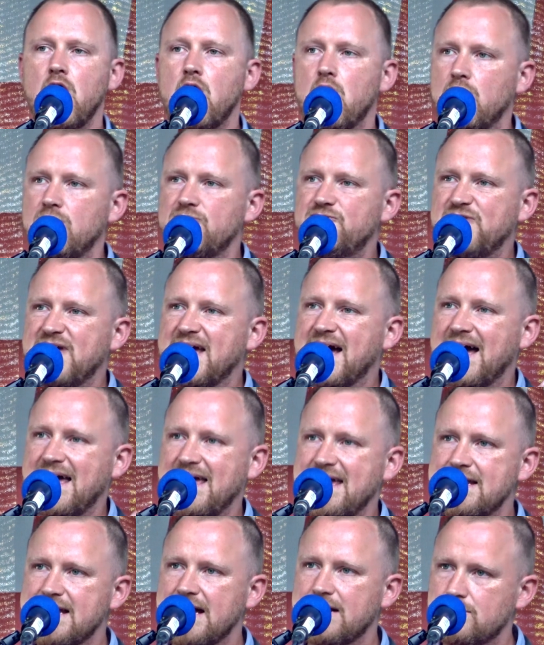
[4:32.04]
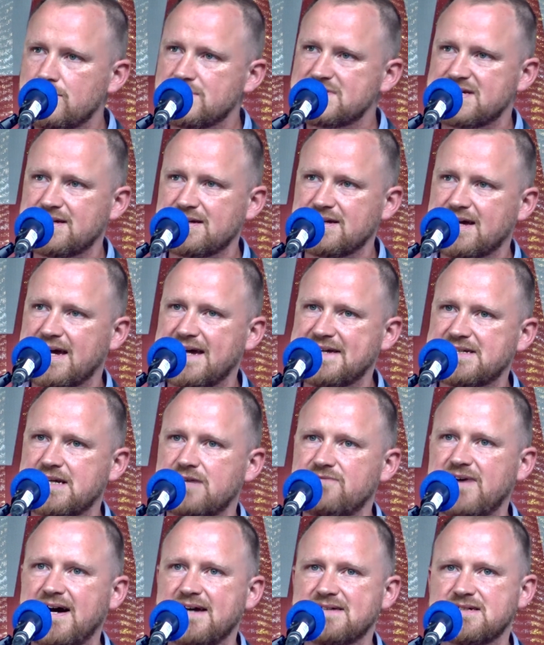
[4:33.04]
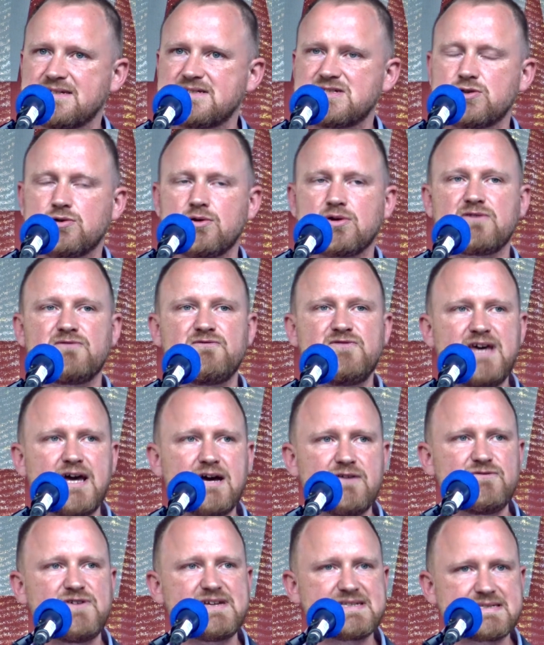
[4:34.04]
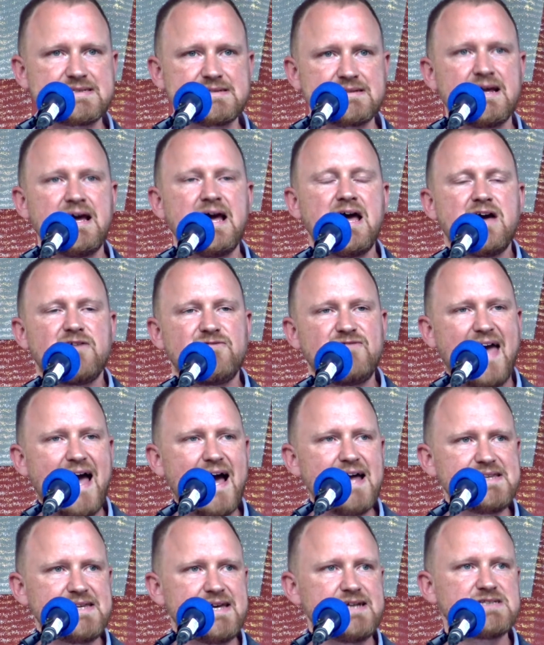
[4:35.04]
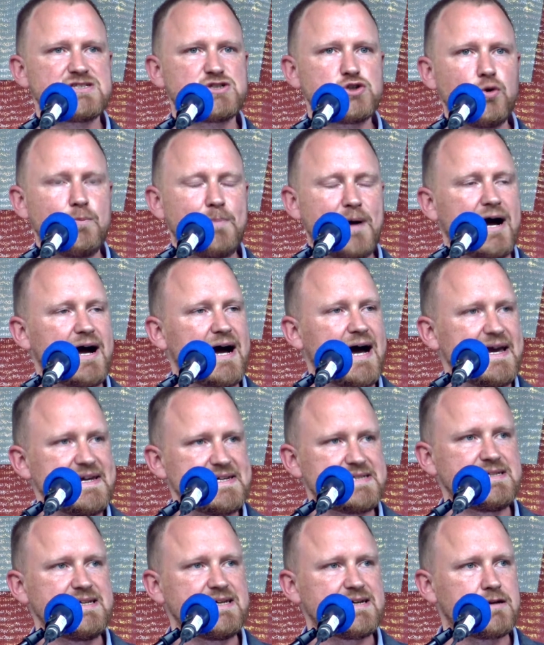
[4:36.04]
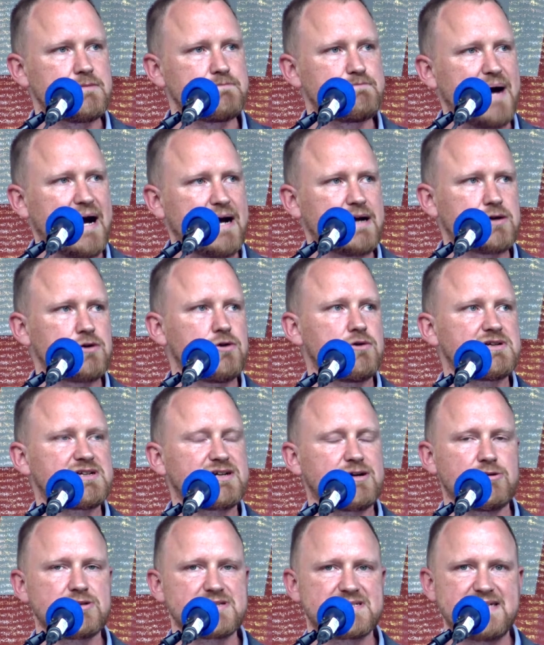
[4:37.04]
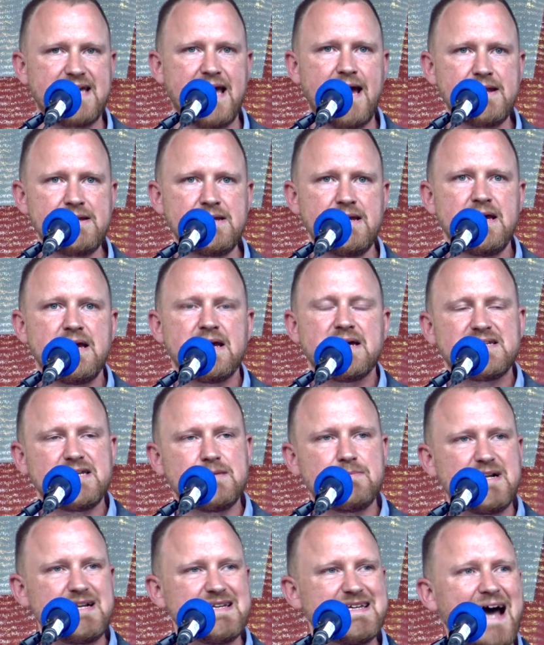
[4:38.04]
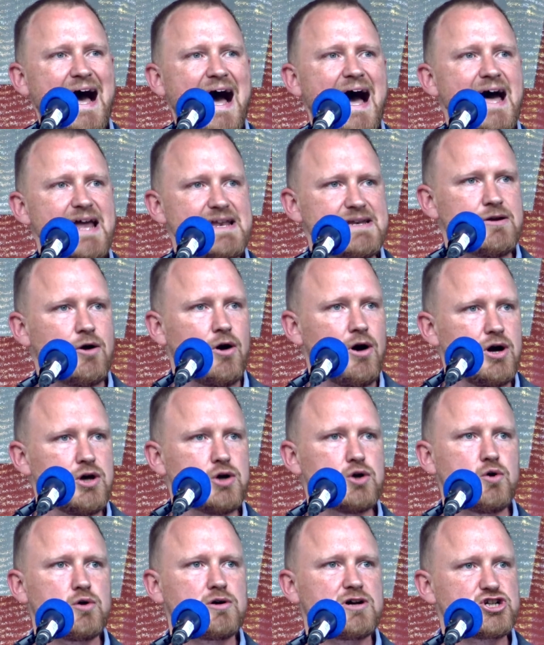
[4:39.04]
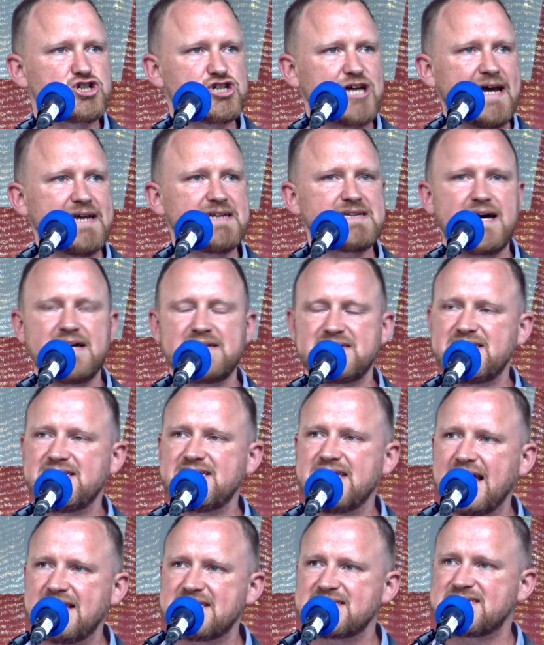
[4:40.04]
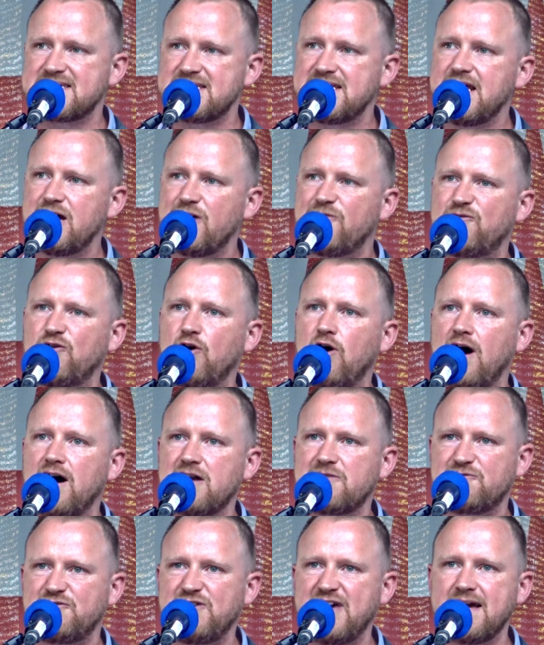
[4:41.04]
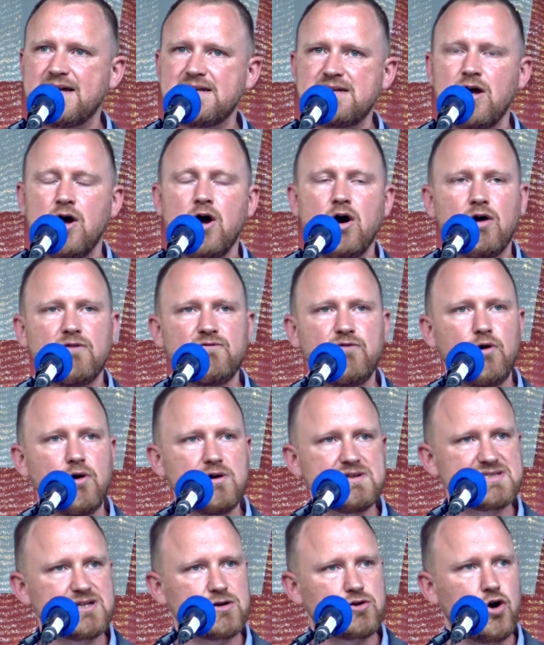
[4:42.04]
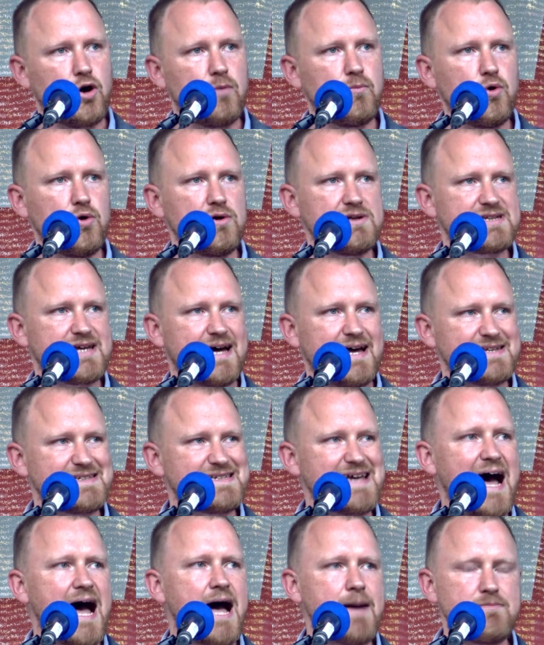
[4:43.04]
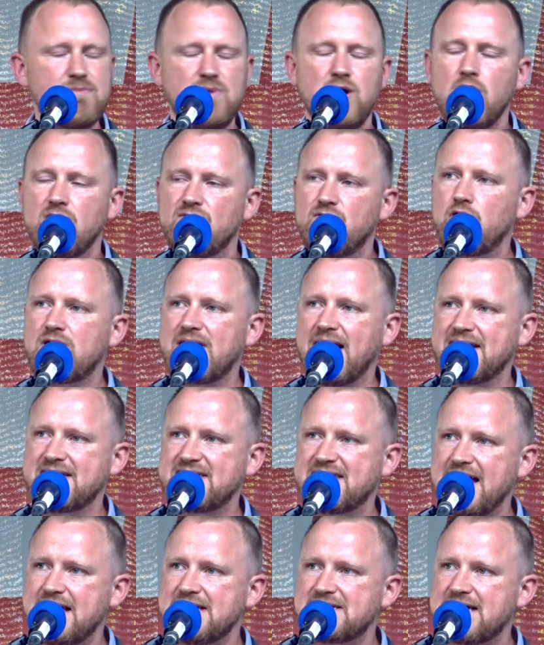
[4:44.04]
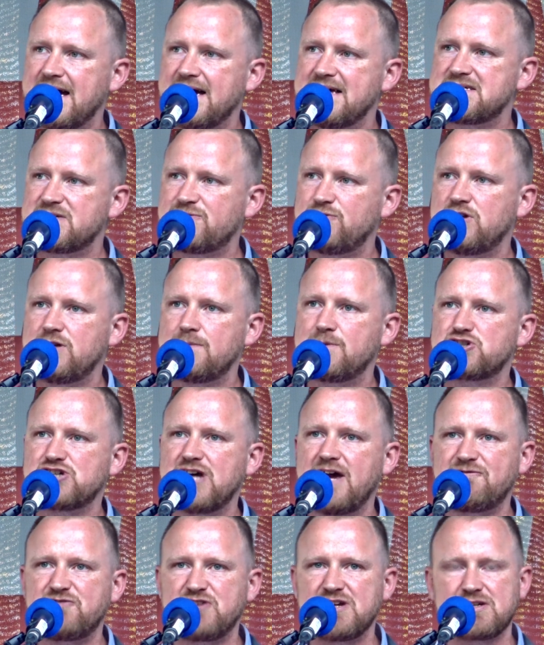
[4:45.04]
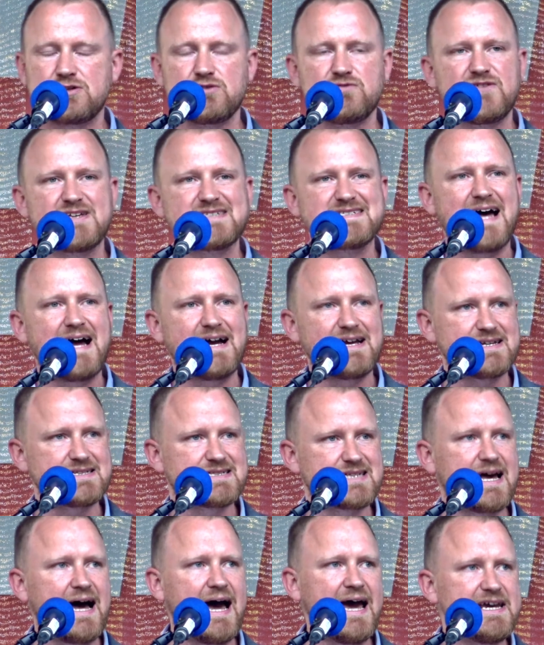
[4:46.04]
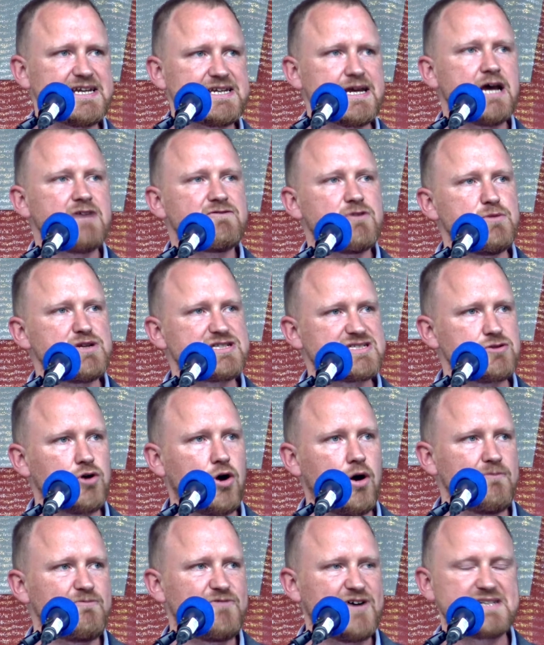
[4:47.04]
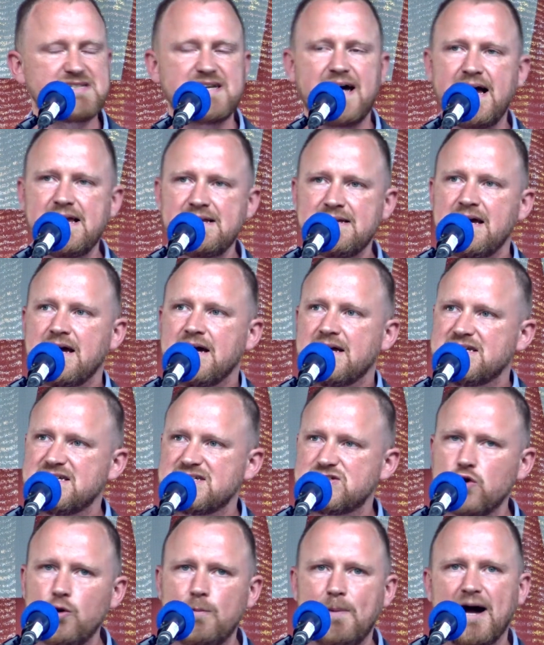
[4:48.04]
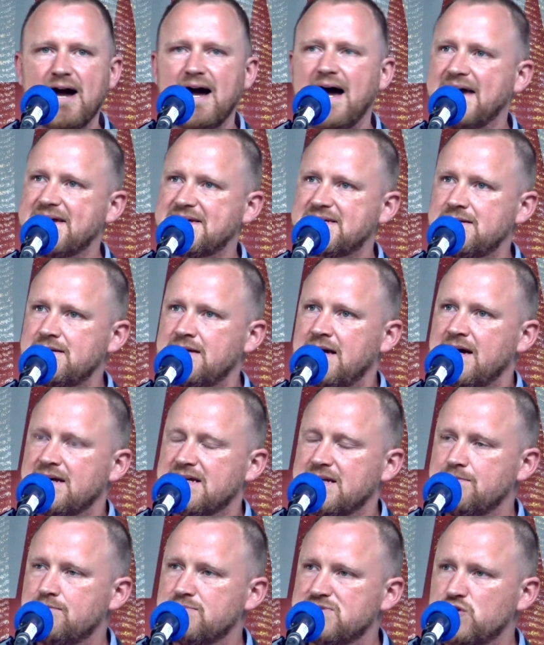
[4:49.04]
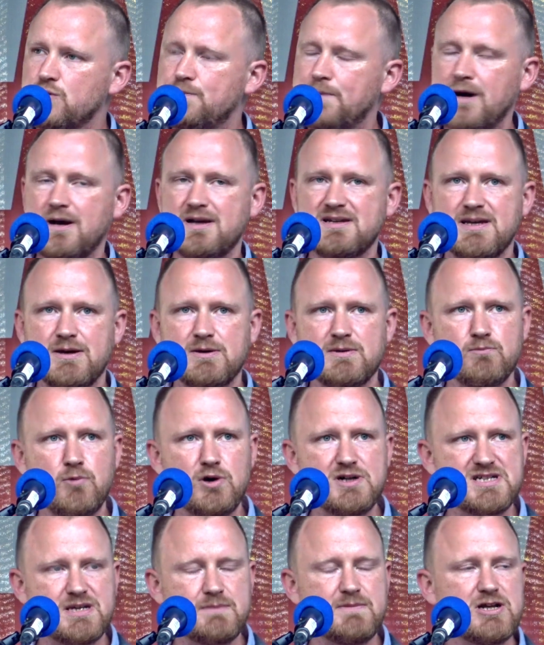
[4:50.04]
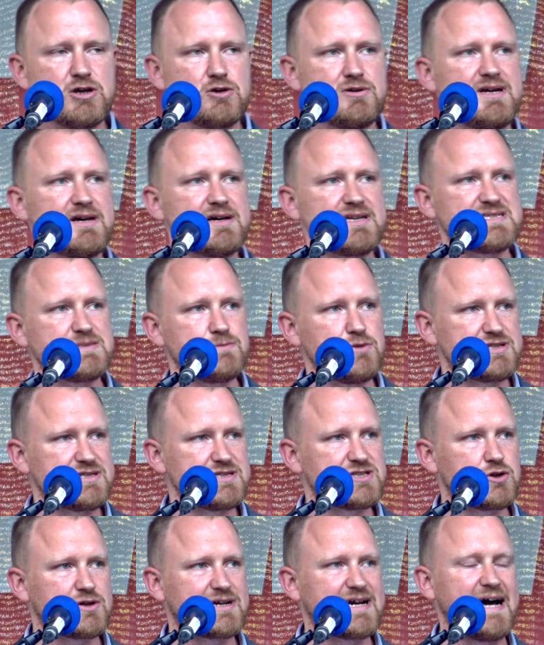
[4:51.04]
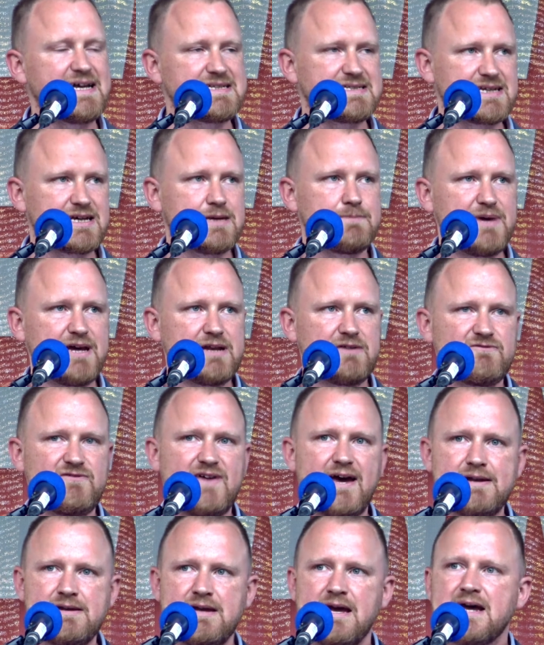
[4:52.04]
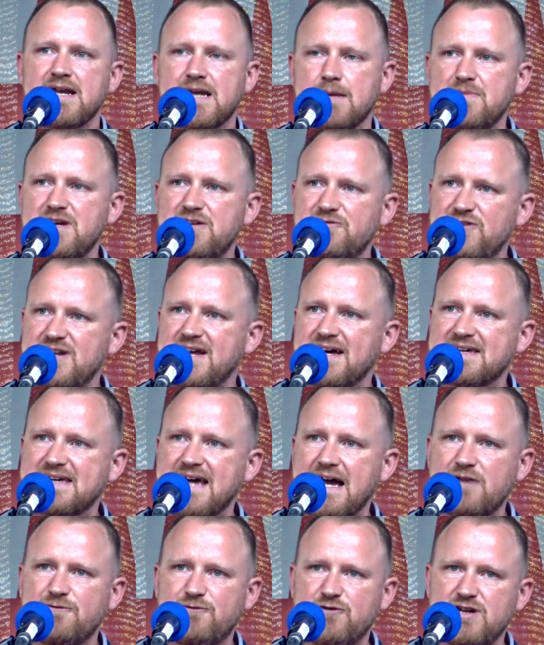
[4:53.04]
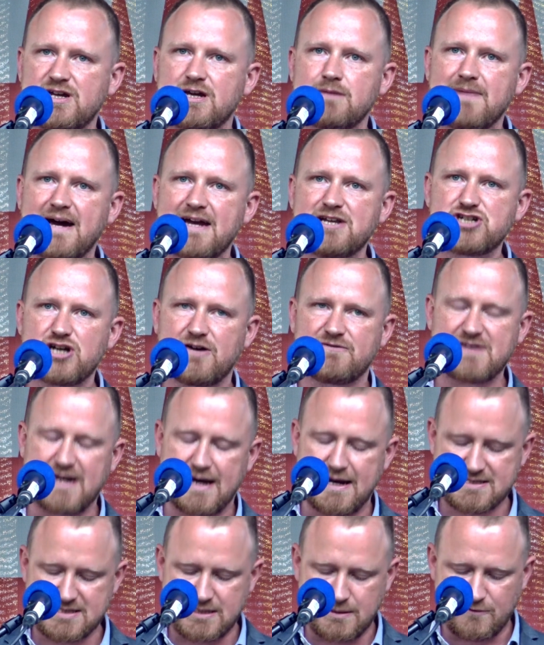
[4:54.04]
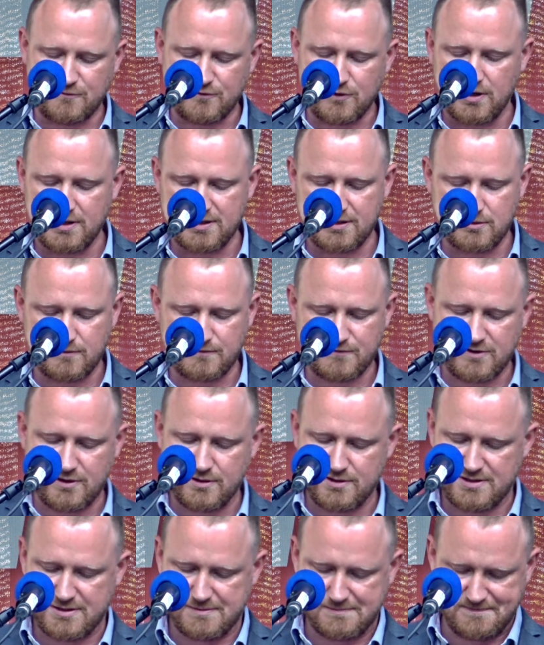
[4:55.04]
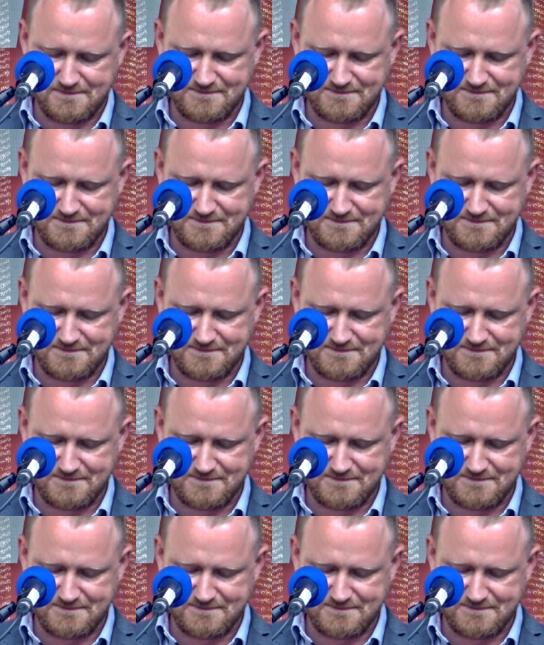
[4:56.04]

Und wir erinnern uns in gerechter Weise zurück. Wir wissen, wer den Superreichen, ihren Banken und Konzernen die Milliarden Euro geschenkt hat, die jetzt hier vor Ort fehlen und wo unsere Kommunen dran darben, wo kein Geld da ist für die Beschäftigten. Wir sagen, es reicht, wir müssen umverteilen. Die Superreichen, die, Super, die Multimillionäre, sie müssen zur Kasse gebeten werden, damit wieder Geld für die Gemeinschaft da ist, liebe Freundinnen und Freunde.